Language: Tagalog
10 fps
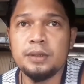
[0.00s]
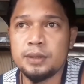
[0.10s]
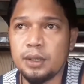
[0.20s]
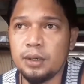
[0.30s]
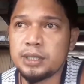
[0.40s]

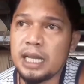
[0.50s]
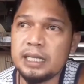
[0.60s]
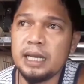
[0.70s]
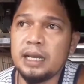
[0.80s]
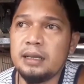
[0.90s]
So
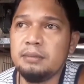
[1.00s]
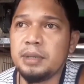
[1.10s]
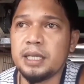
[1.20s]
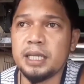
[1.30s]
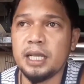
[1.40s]
sana
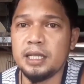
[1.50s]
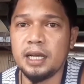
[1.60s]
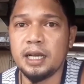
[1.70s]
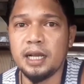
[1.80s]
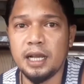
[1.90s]
pagdating
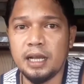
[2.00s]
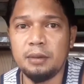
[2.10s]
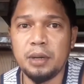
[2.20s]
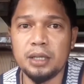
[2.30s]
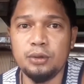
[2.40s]
ng
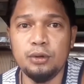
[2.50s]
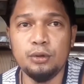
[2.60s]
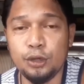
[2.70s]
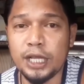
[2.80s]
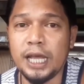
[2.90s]
uh, mga
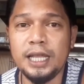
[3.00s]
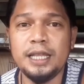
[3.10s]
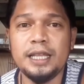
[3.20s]
dulo na